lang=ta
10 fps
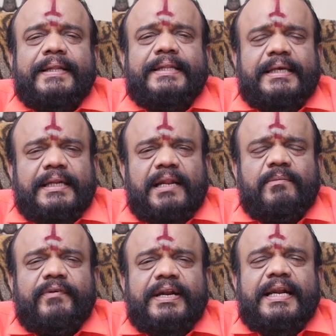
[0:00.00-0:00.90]
பார்த்தீங்கன்னா
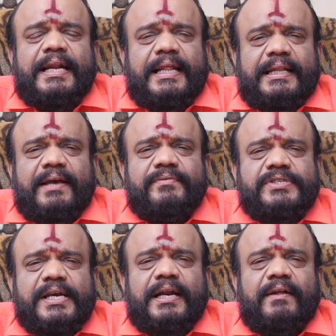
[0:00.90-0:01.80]
நம்ம வீட்டில் நிறையா
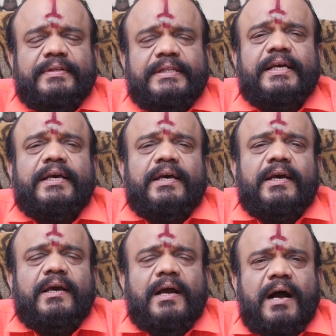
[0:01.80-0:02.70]
விஷயங்களை வந்து
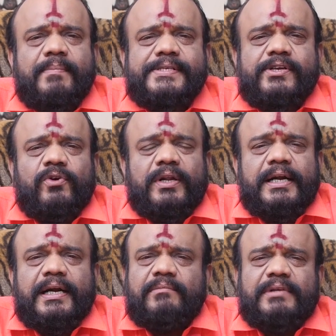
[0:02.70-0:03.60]
அபச
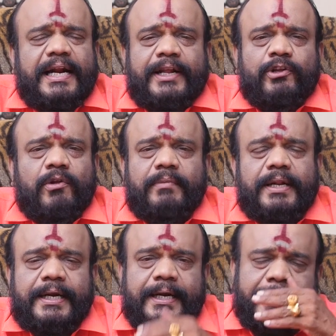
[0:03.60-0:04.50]
குணங்கள் நம்ம நினைக்கிறோம்
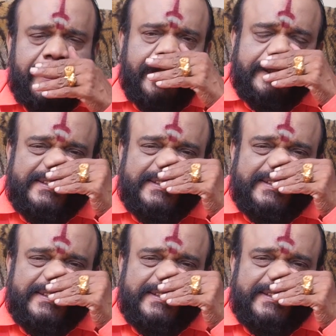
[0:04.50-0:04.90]
பாருங்களேன்